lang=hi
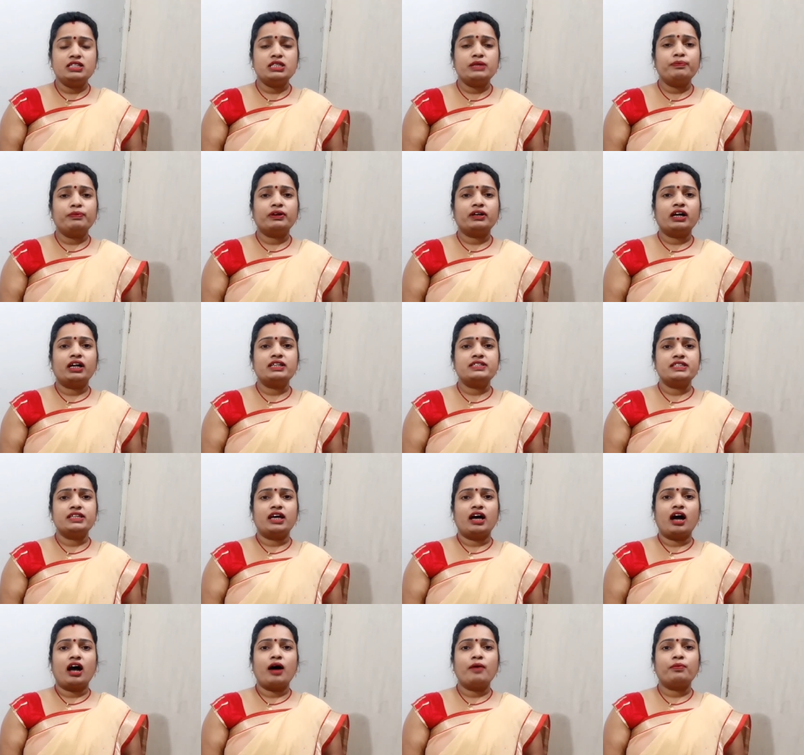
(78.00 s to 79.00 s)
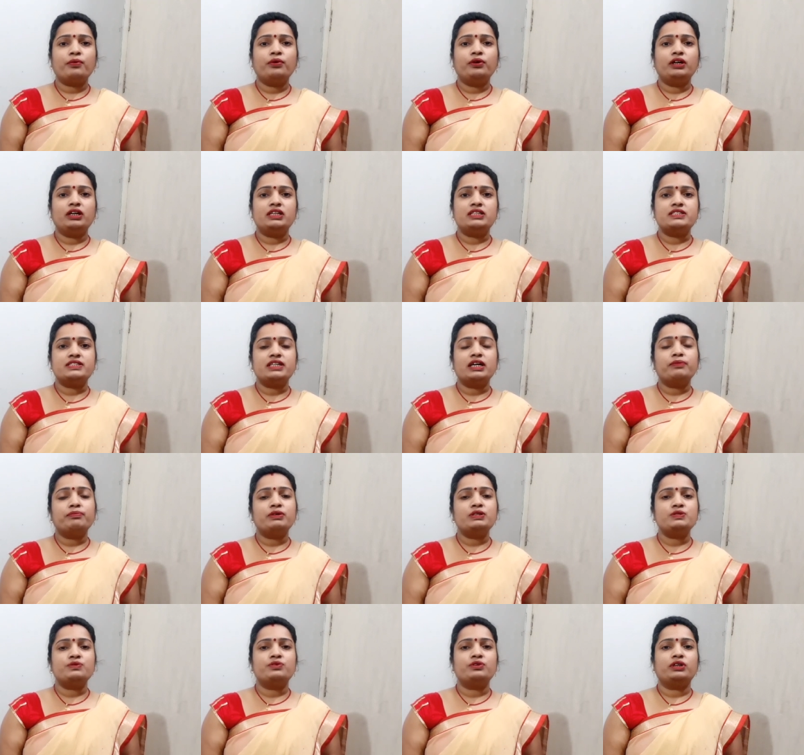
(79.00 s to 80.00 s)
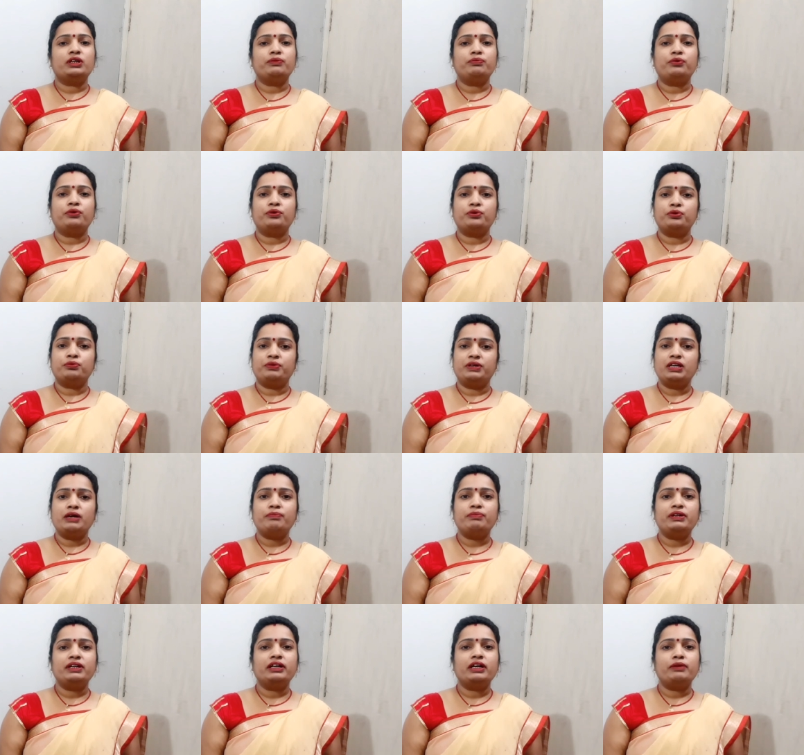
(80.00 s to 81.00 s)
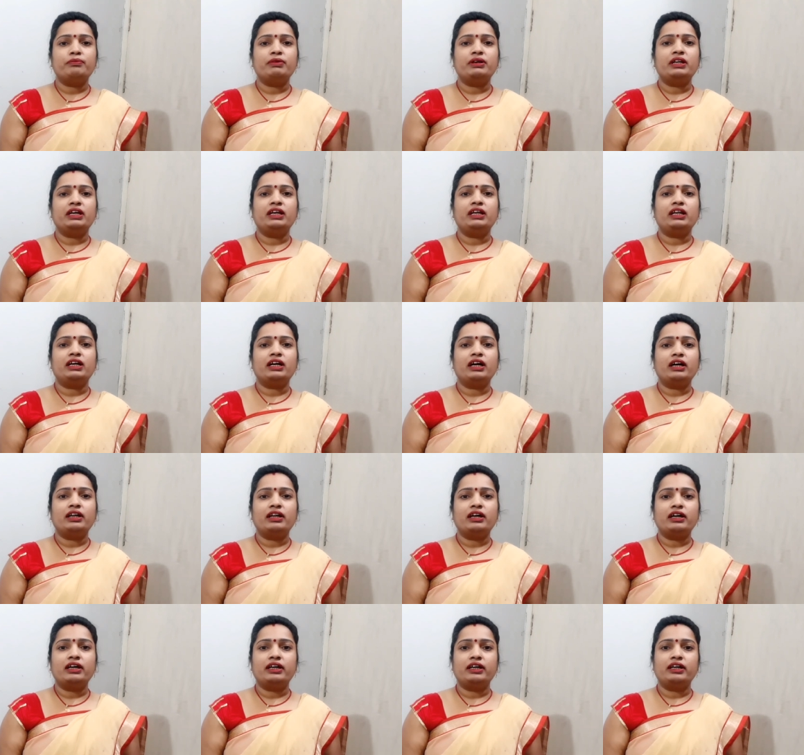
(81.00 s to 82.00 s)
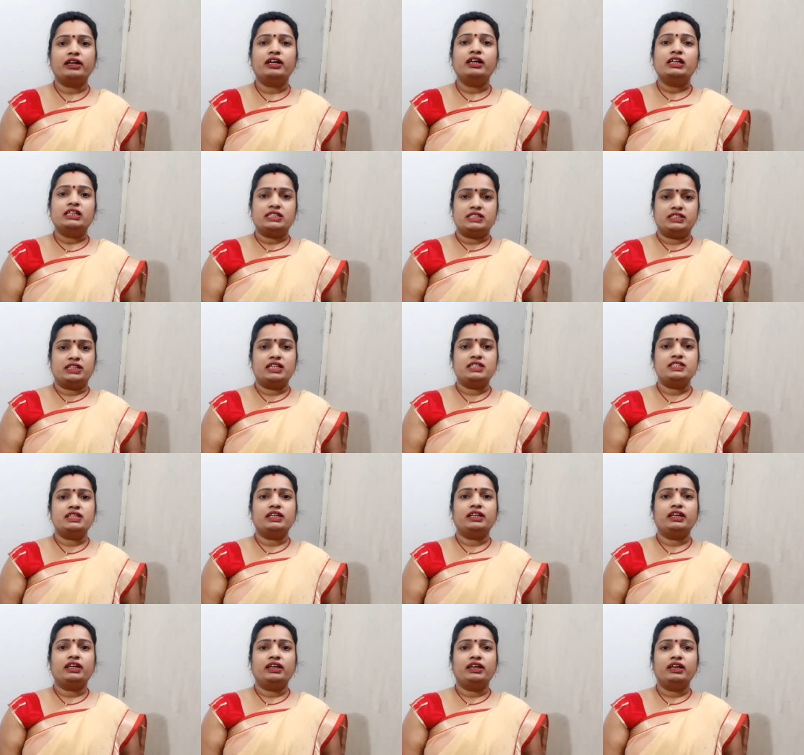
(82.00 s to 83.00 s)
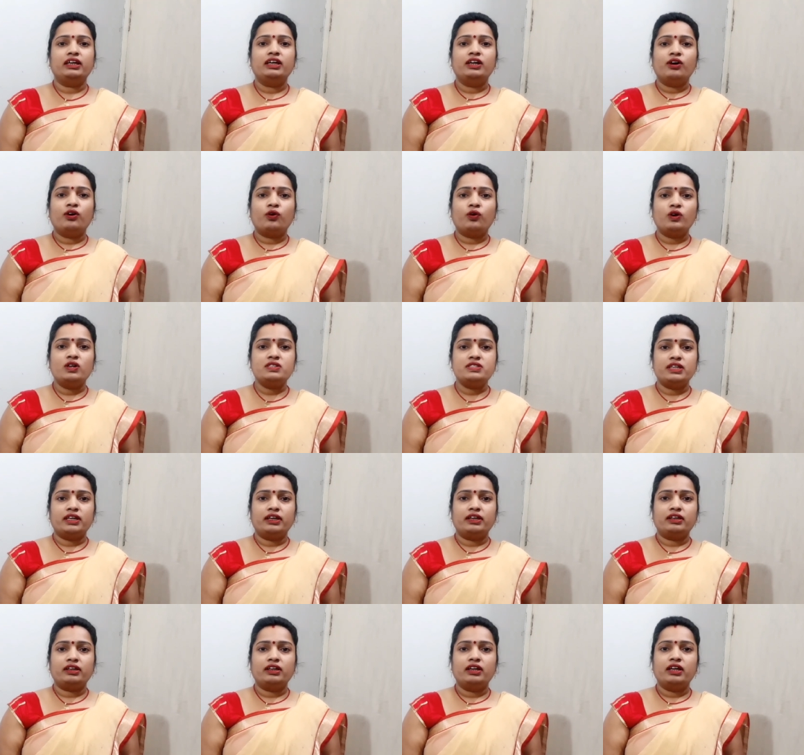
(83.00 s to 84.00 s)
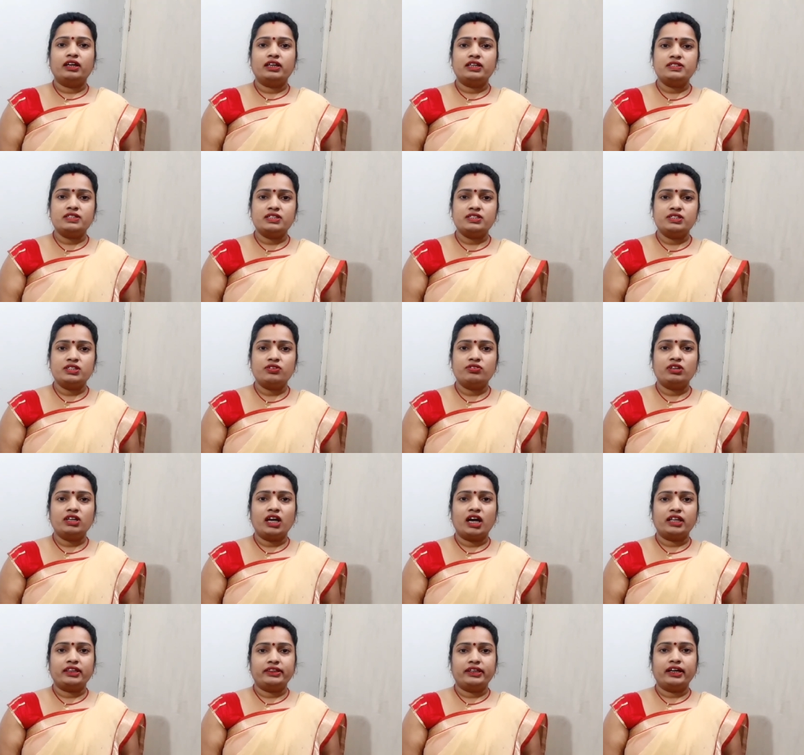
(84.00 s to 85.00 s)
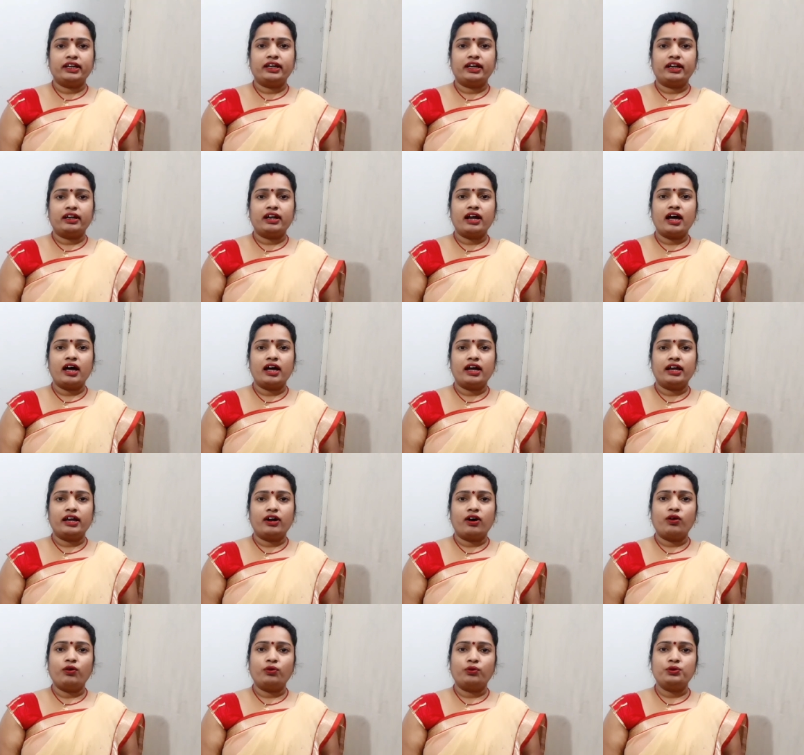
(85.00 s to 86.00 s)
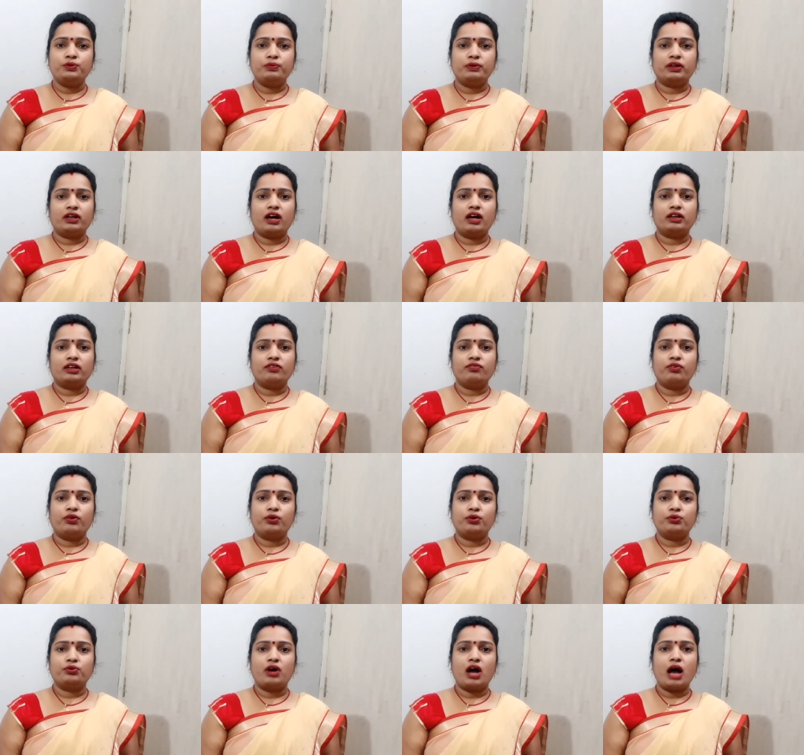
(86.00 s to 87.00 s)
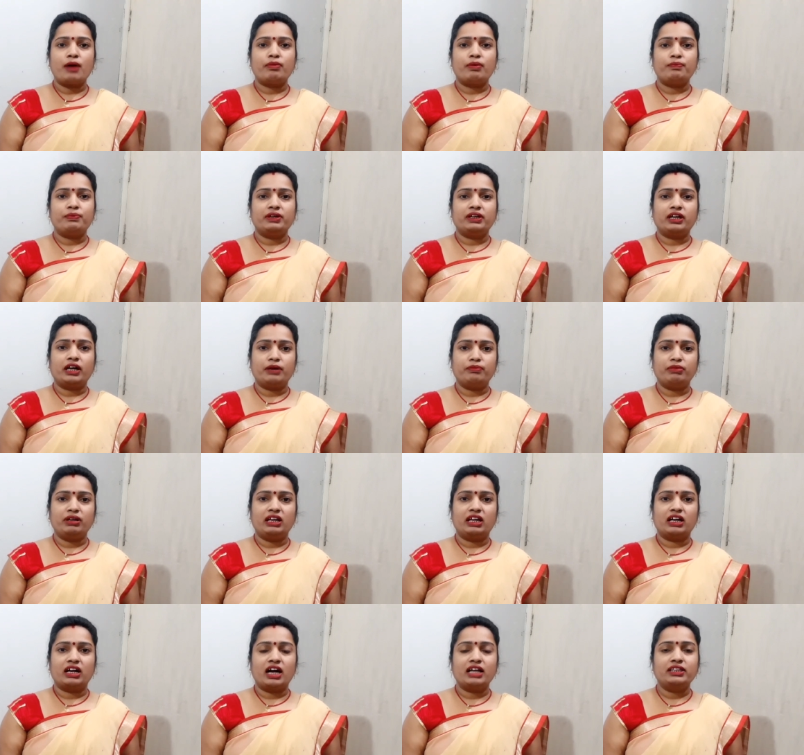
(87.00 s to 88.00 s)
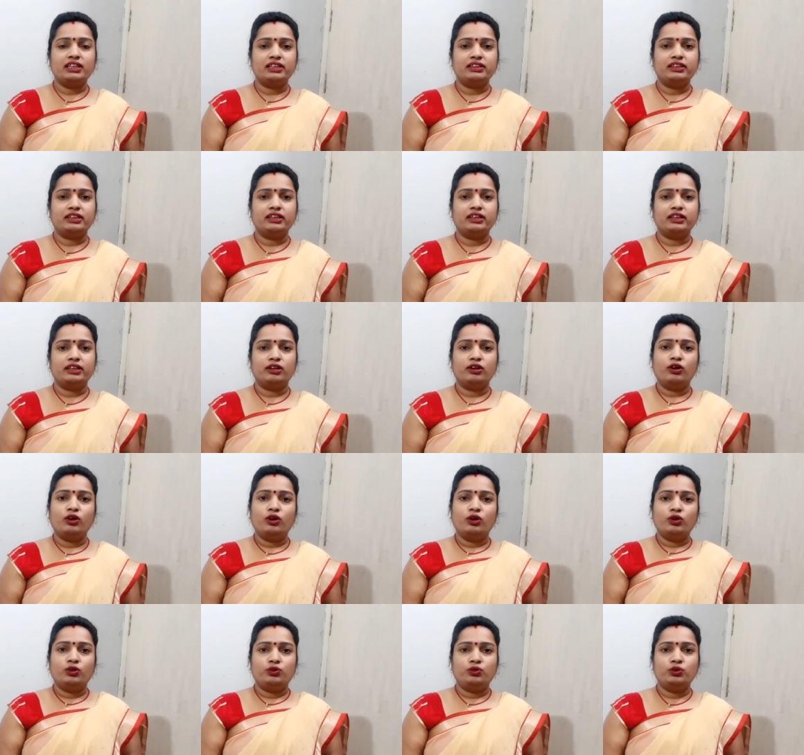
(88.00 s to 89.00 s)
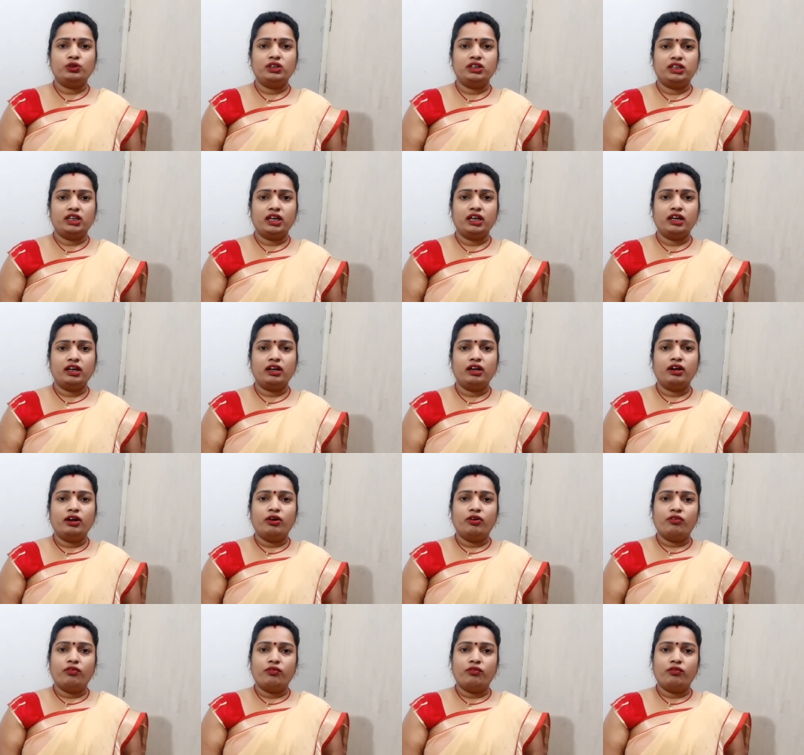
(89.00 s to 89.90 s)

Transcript: इसी प्रकार से आपको हिंसक पशुओं की फ़ोटो भी अपने घर में नहीं लगाना है जैसे कि कोई शेर किसी जीव की हत्या कर रहा है और उस प्रकार की फ़ोटो आप अपने घर में लगा देते हैं तो ये